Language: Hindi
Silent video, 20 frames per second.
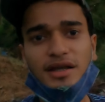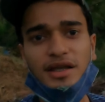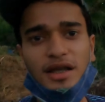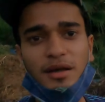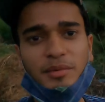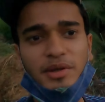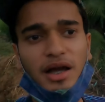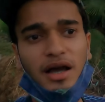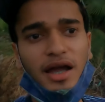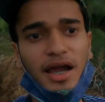
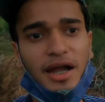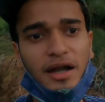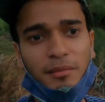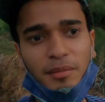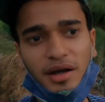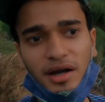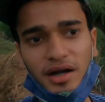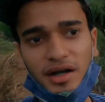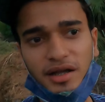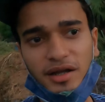ये हम यहाँ
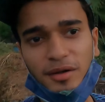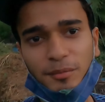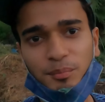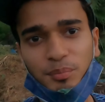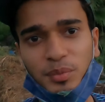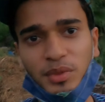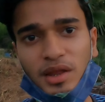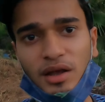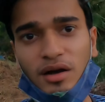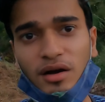एंड में खड़े हैं
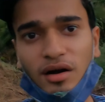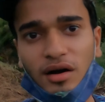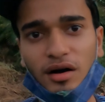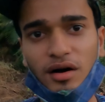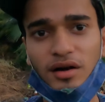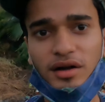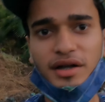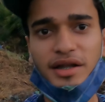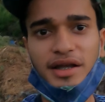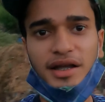
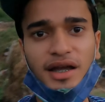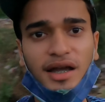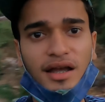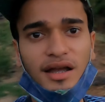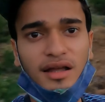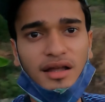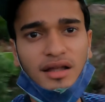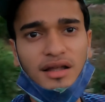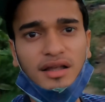और ठीक है